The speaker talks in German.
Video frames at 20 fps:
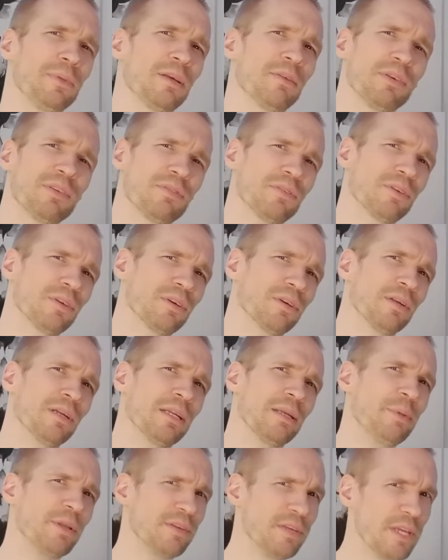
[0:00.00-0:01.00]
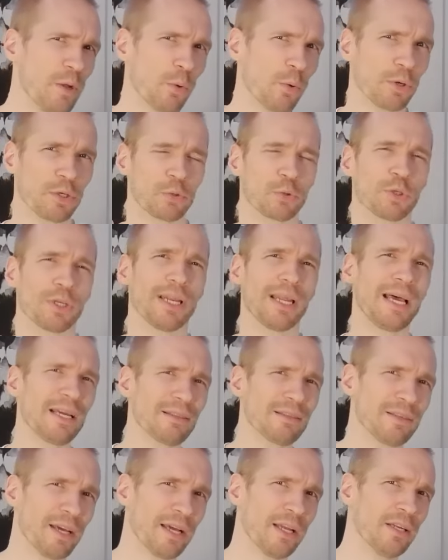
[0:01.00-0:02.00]
gewisse Limitierungen oder
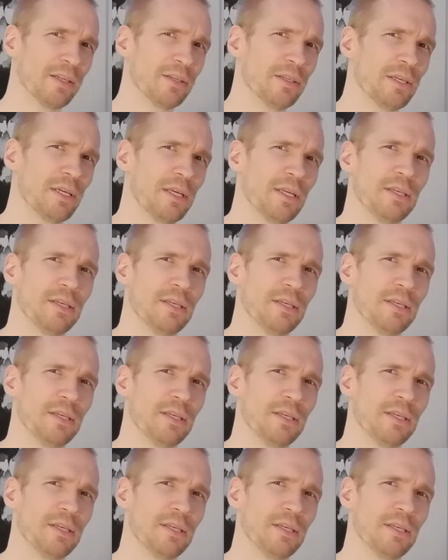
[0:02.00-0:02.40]
Nachteile,